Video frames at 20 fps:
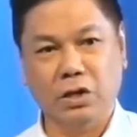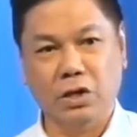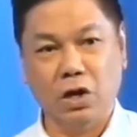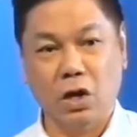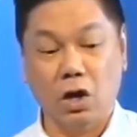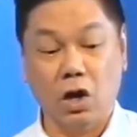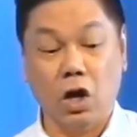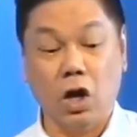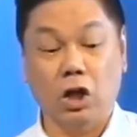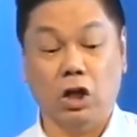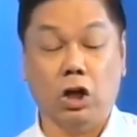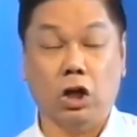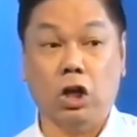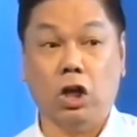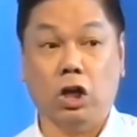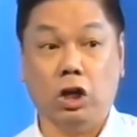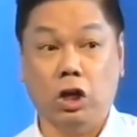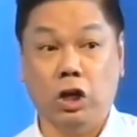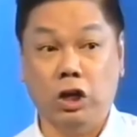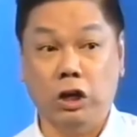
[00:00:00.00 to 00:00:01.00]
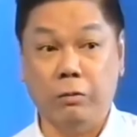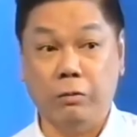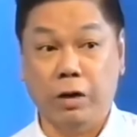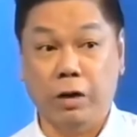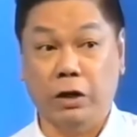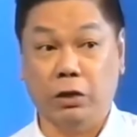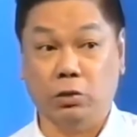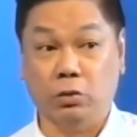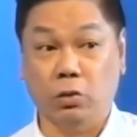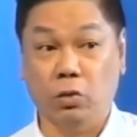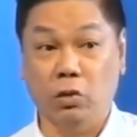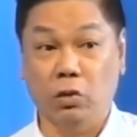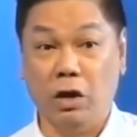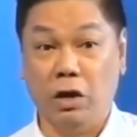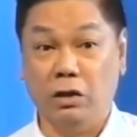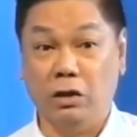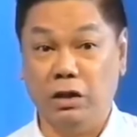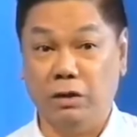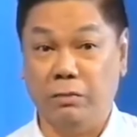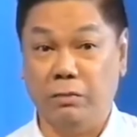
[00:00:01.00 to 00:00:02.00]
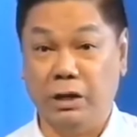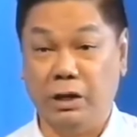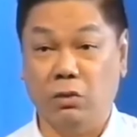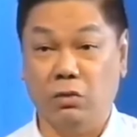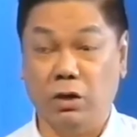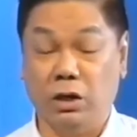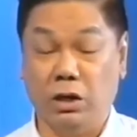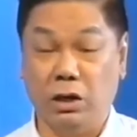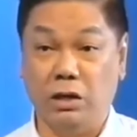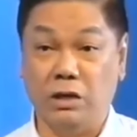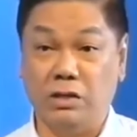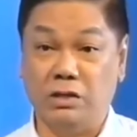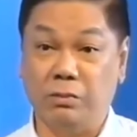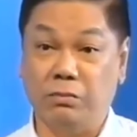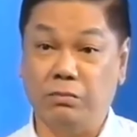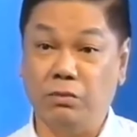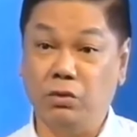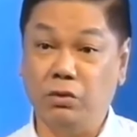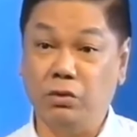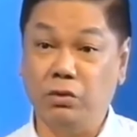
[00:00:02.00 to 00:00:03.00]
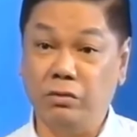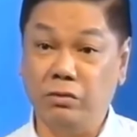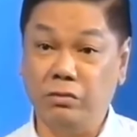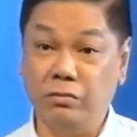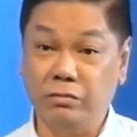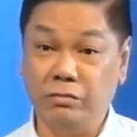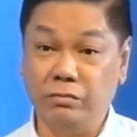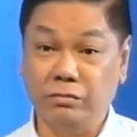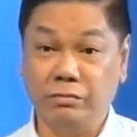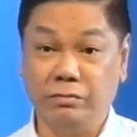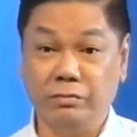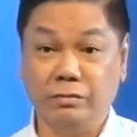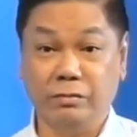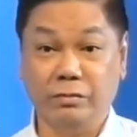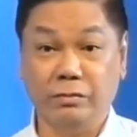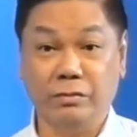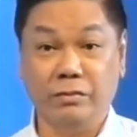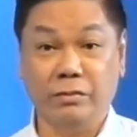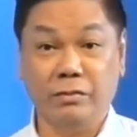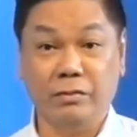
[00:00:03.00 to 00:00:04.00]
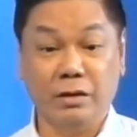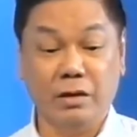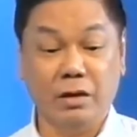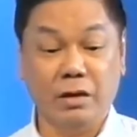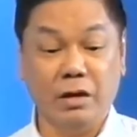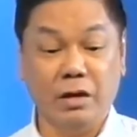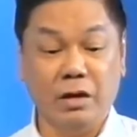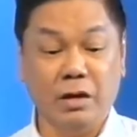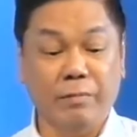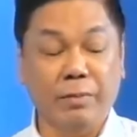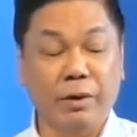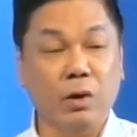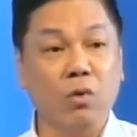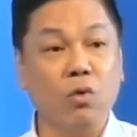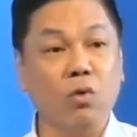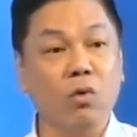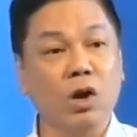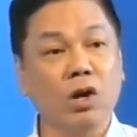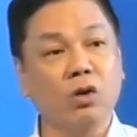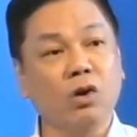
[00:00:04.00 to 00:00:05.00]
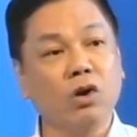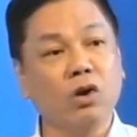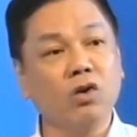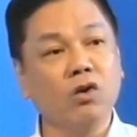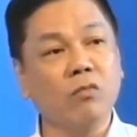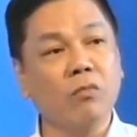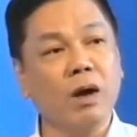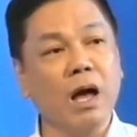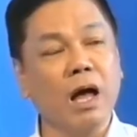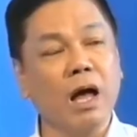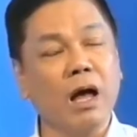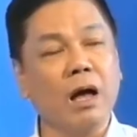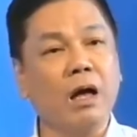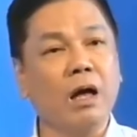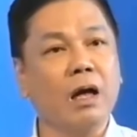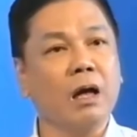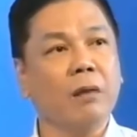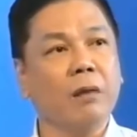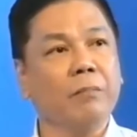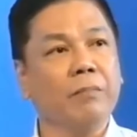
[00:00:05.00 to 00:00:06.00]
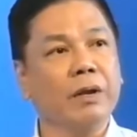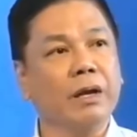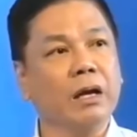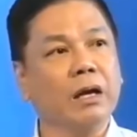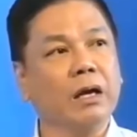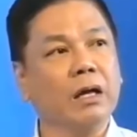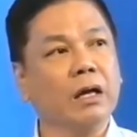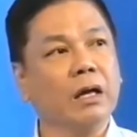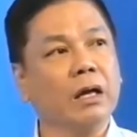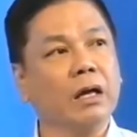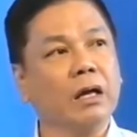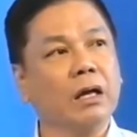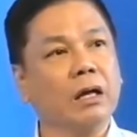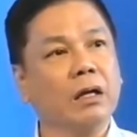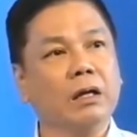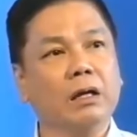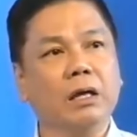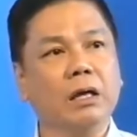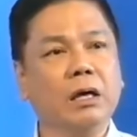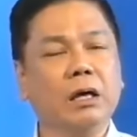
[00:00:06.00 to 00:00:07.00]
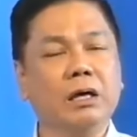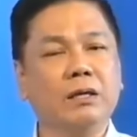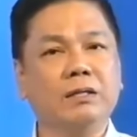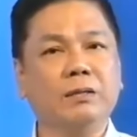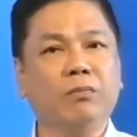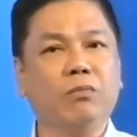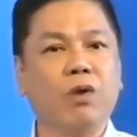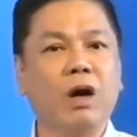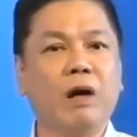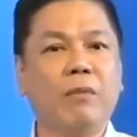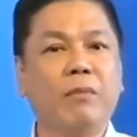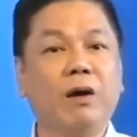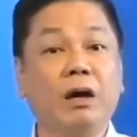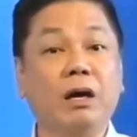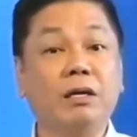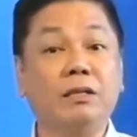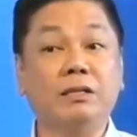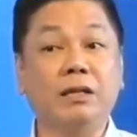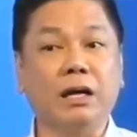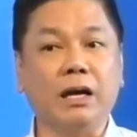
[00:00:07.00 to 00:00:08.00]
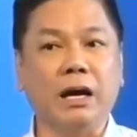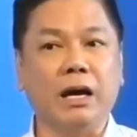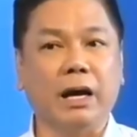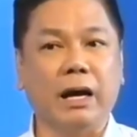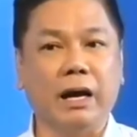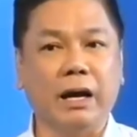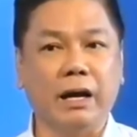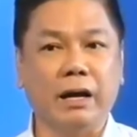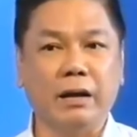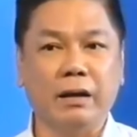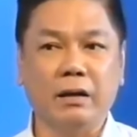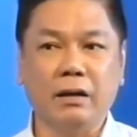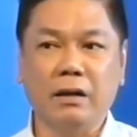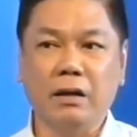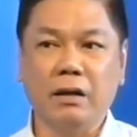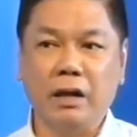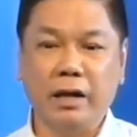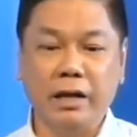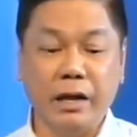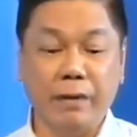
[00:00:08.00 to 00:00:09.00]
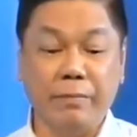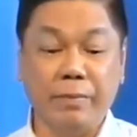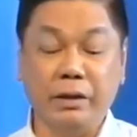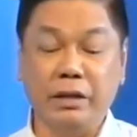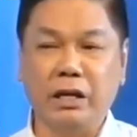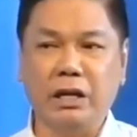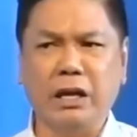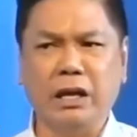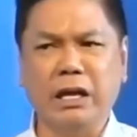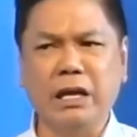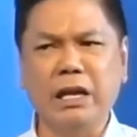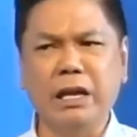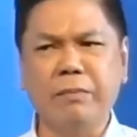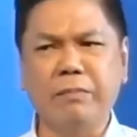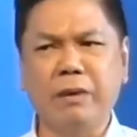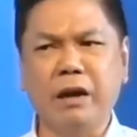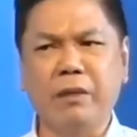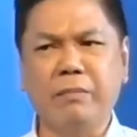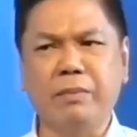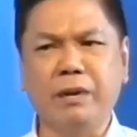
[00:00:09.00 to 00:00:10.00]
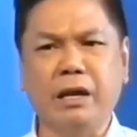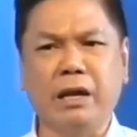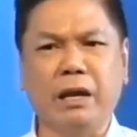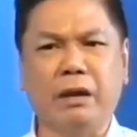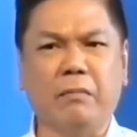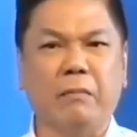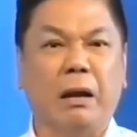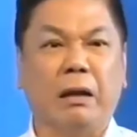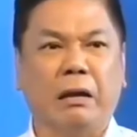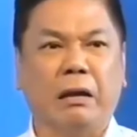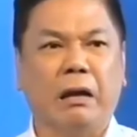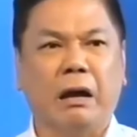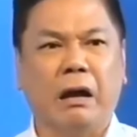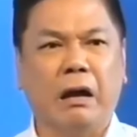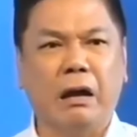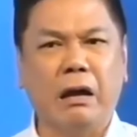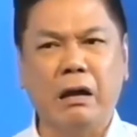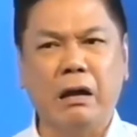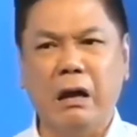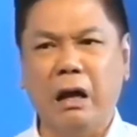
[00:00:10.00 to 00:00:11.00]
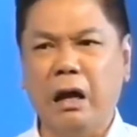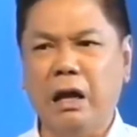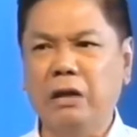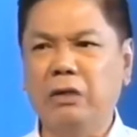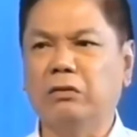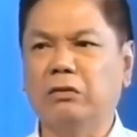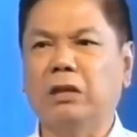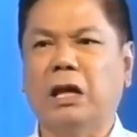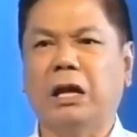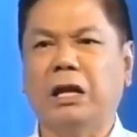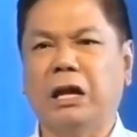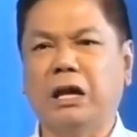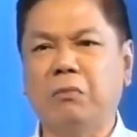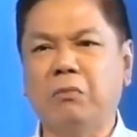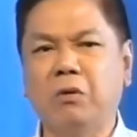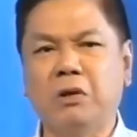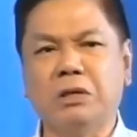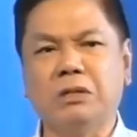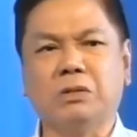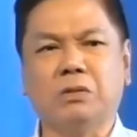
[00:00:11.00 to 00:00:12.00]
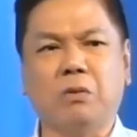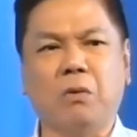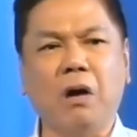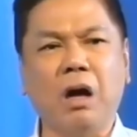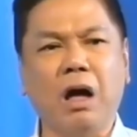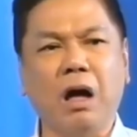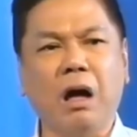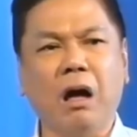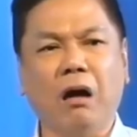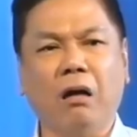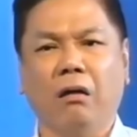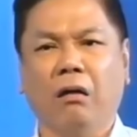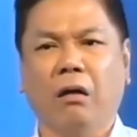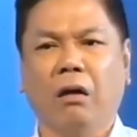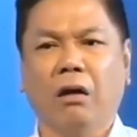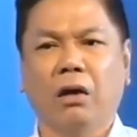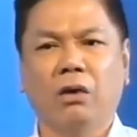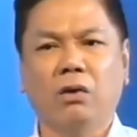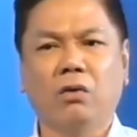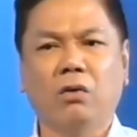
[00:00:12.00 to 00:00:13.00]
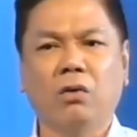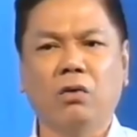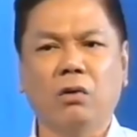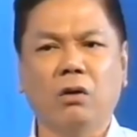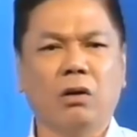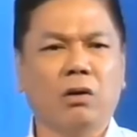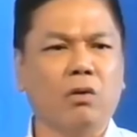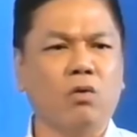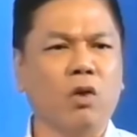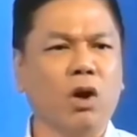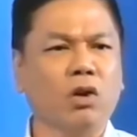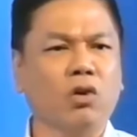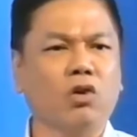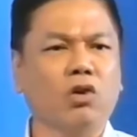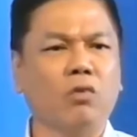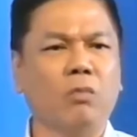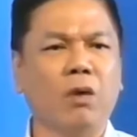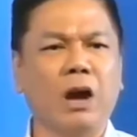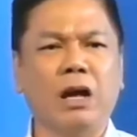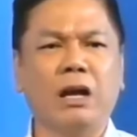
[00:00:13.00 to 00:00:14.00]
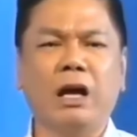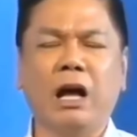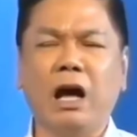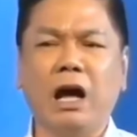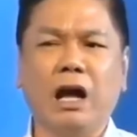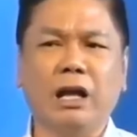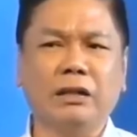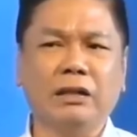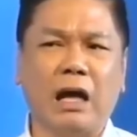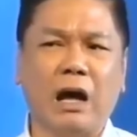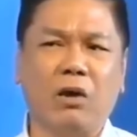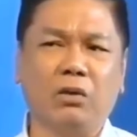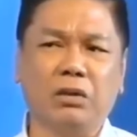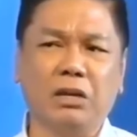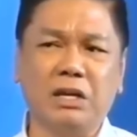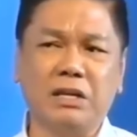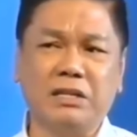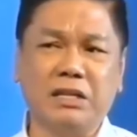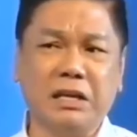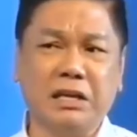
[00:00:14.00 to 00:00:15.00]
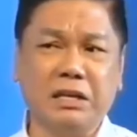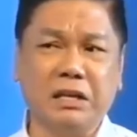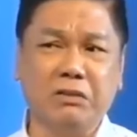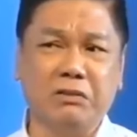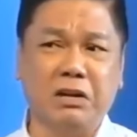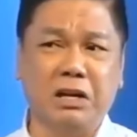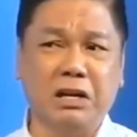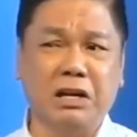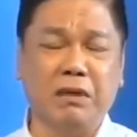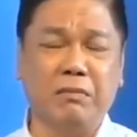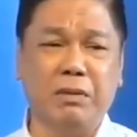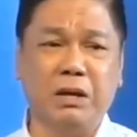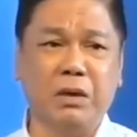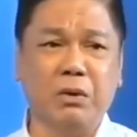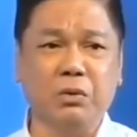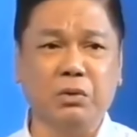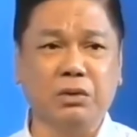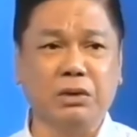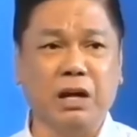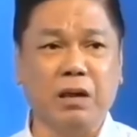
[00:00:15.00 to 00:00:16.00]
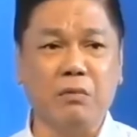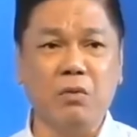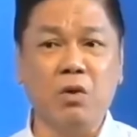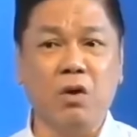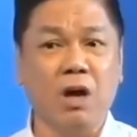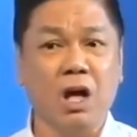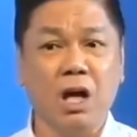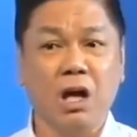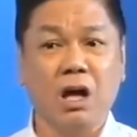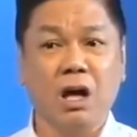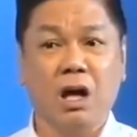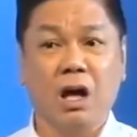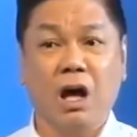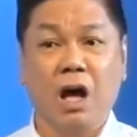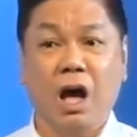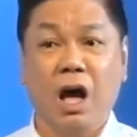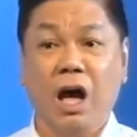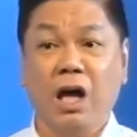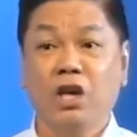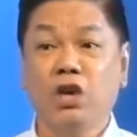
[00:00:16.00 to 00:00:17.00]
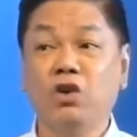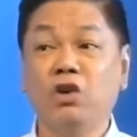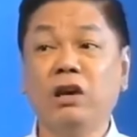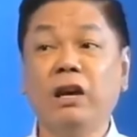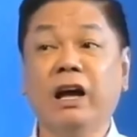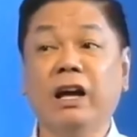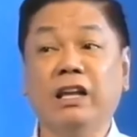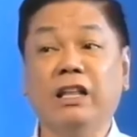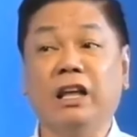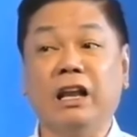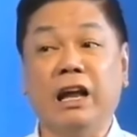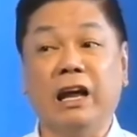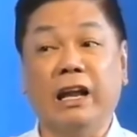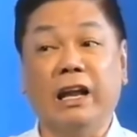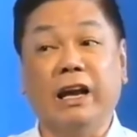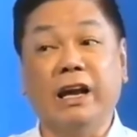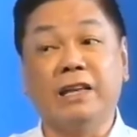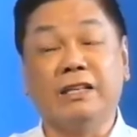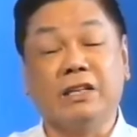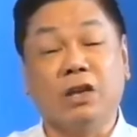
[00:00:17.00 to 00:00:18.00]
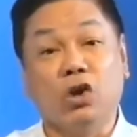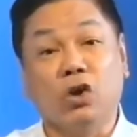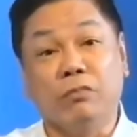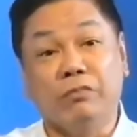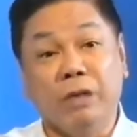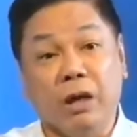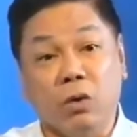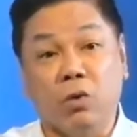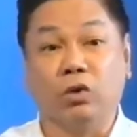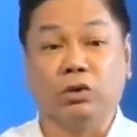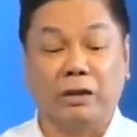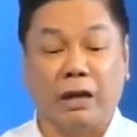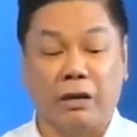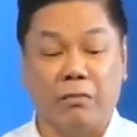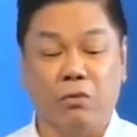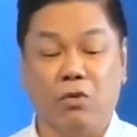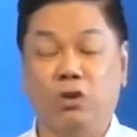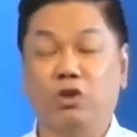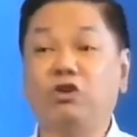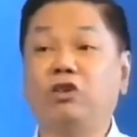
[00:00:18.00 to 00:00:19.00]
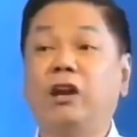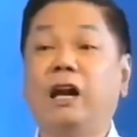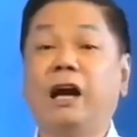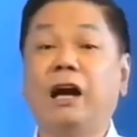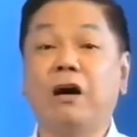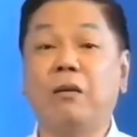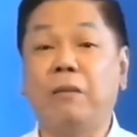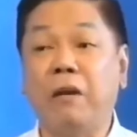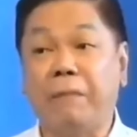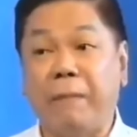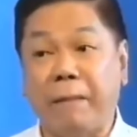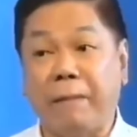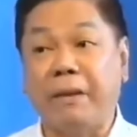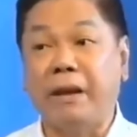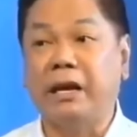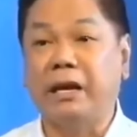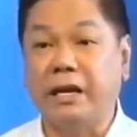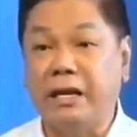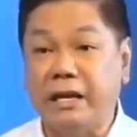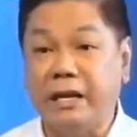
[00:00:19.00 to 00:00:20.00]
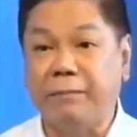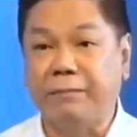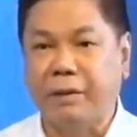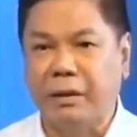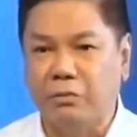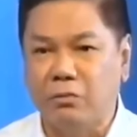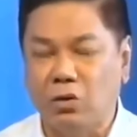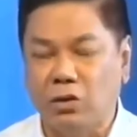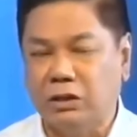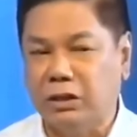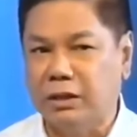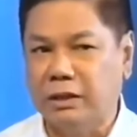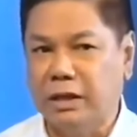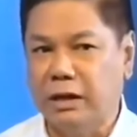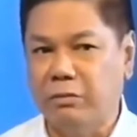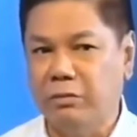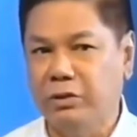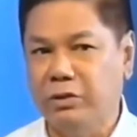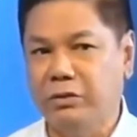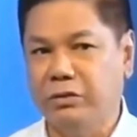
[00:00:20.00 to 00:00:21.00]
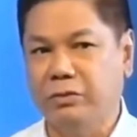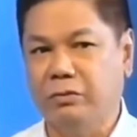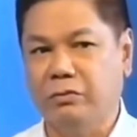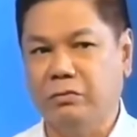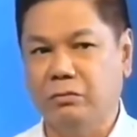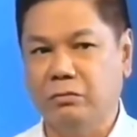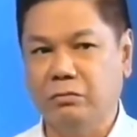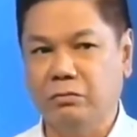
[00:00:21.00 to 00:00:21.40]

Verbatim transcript: Kaya ka nga nananaginip kahit tulong eh, hindi naman ikaw nag-iisip noon. Pero kung ano-anong mga pinag-iisip mo habang gising ka, kaya pag nanaginip ka, biglang manananggal ka, yung nanay mo aswang, yung kung ano-ano mga nakakatakot, kasi ganun ang laman ng utak mo. Yung lang inilalagay sa loob ng utak mo, yun lang ang mapapanaginipan mo, tanda mo yun.